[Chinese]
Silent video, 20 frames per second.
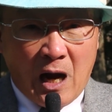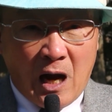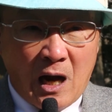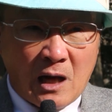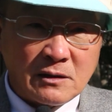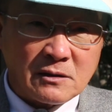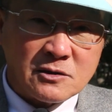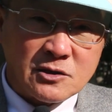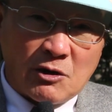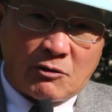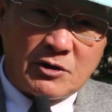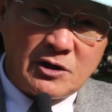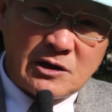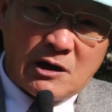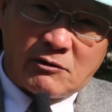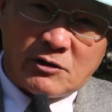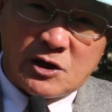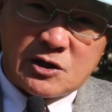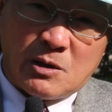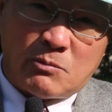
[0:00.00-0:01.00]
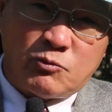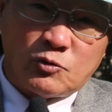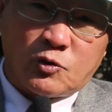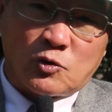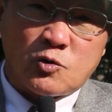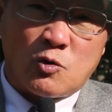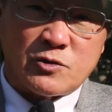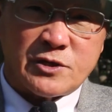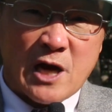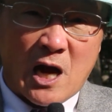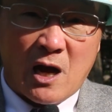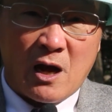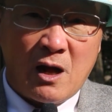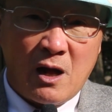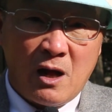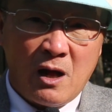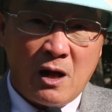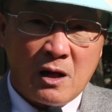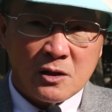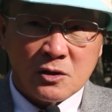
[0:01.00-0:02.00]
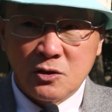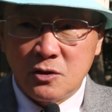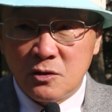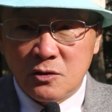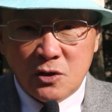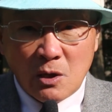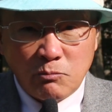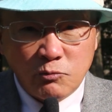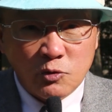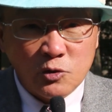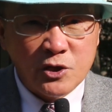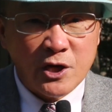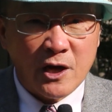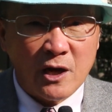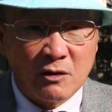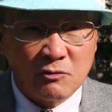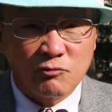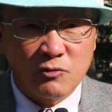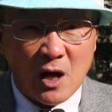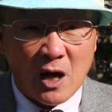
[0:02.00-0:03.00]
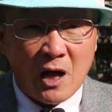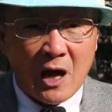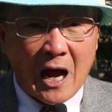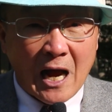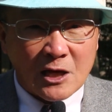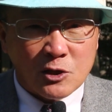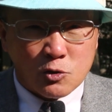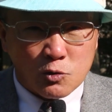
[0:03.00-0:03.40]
啊，小领导也全部都中奖，全部都签了啊。